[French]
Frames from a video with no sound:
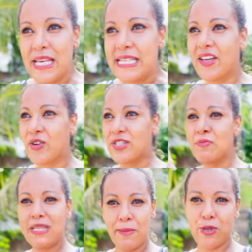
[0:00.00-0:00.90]
C'est-à-dire que si je ne
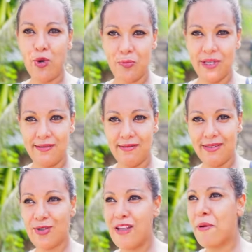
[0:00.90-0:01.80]
m'étais pas trompée,
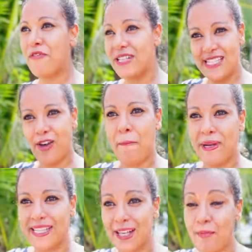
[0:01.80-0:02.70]
si on n'avait pas fait des erreurs à
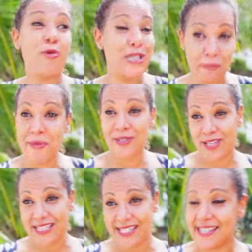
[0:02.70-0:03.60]
Pangan, on ne serait pas maintenant
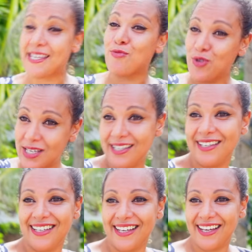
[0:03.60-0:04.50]
ici à Samui
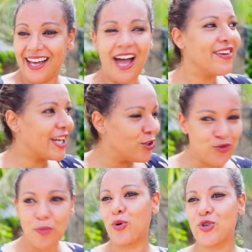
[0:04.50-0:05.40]
avec un
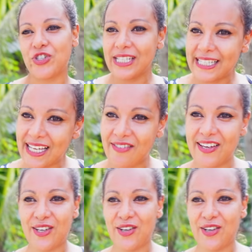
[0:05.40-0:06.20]
nouveau projet, avec.